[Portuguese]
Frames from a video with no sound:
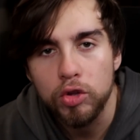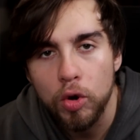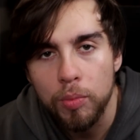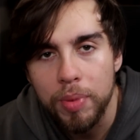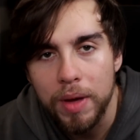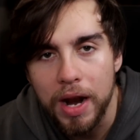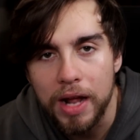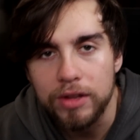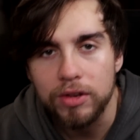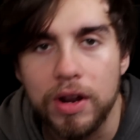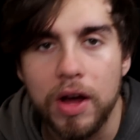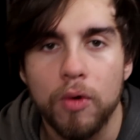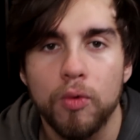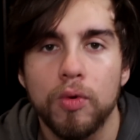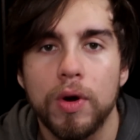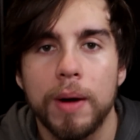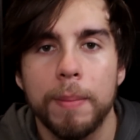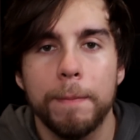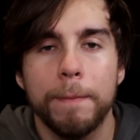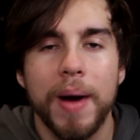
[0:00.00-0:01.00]
atropelado na
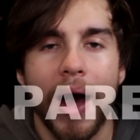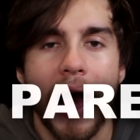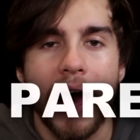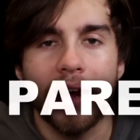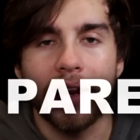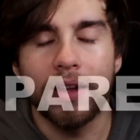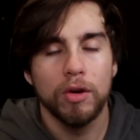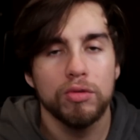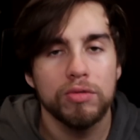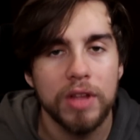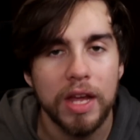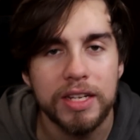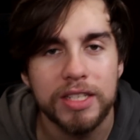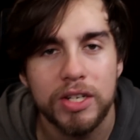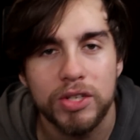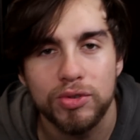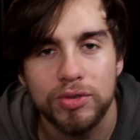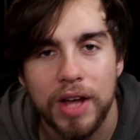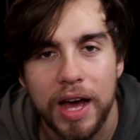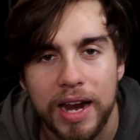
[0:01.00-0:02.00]
rua, pare. Não
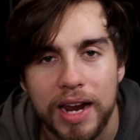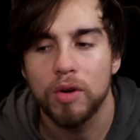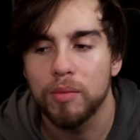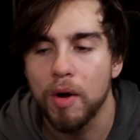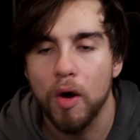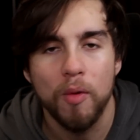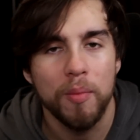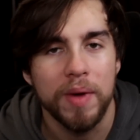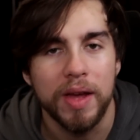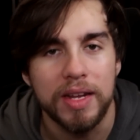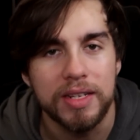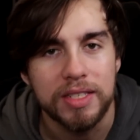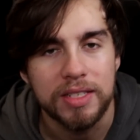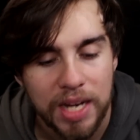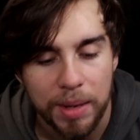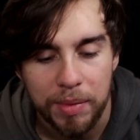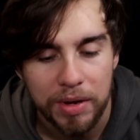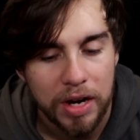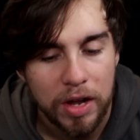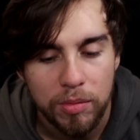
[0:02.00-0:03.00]
tente ajudar
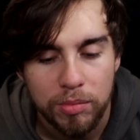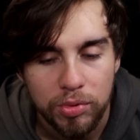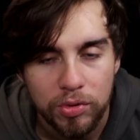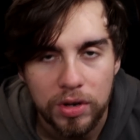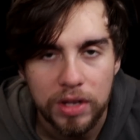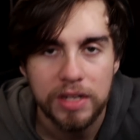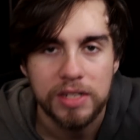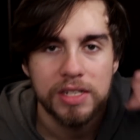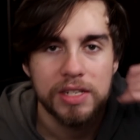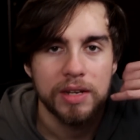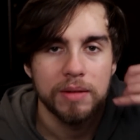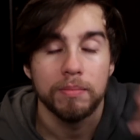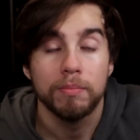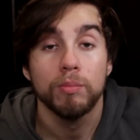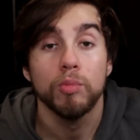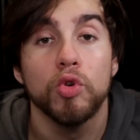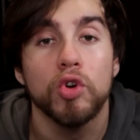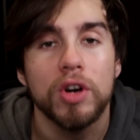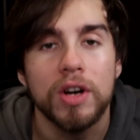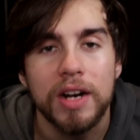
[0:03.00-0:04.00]
normalmente, chamando a ambulância.
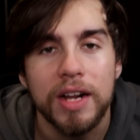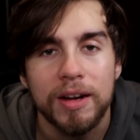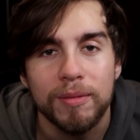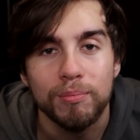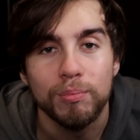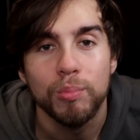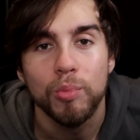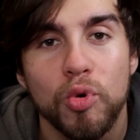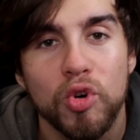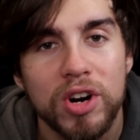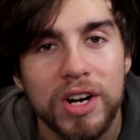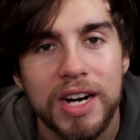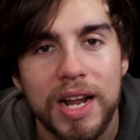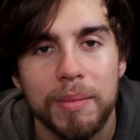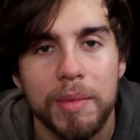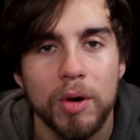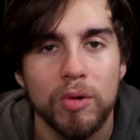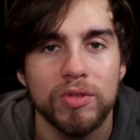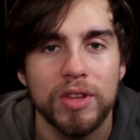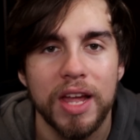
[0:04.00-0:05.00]
Morda,
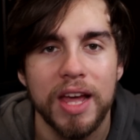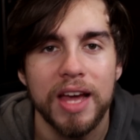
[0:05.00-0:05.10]
morda a mão